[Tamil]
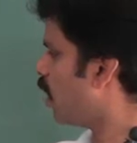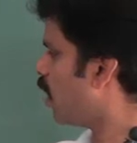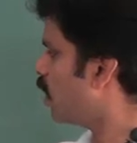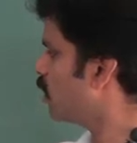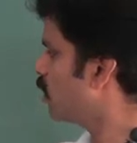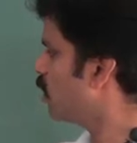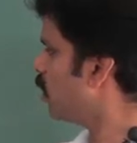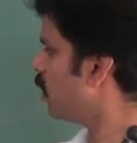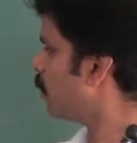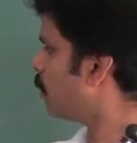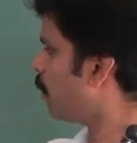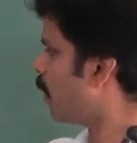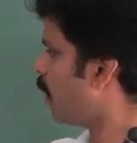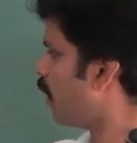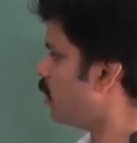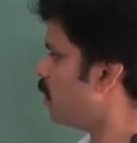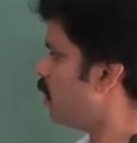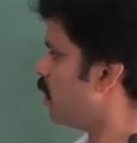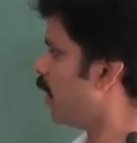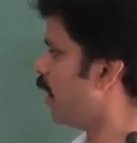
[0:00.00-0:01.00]
அதில்
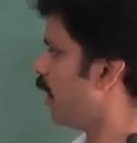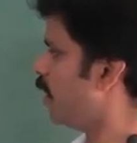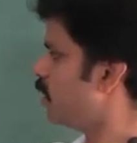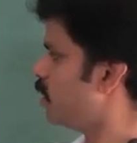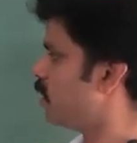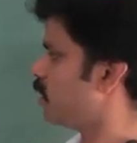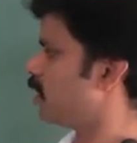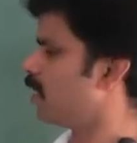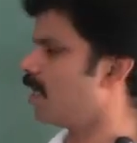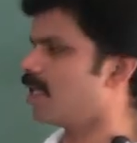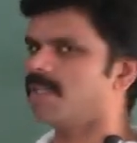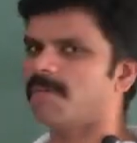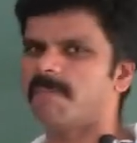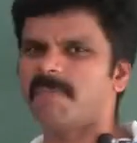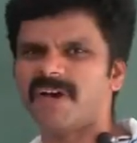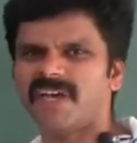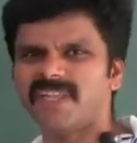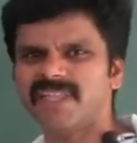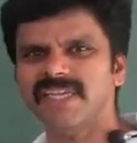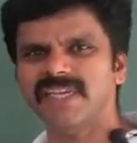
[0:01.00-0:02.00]
பாதி ஆயிடுச்சு அந்த
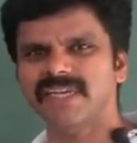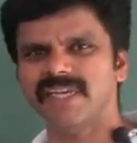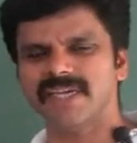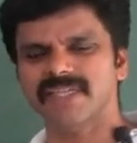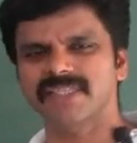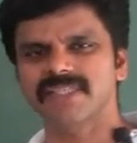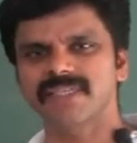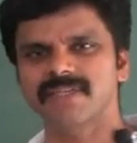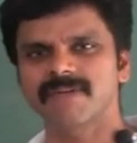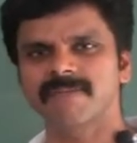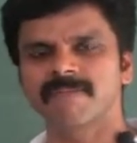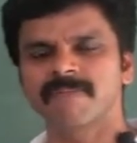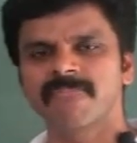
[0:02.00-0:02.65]
பாதி என்னது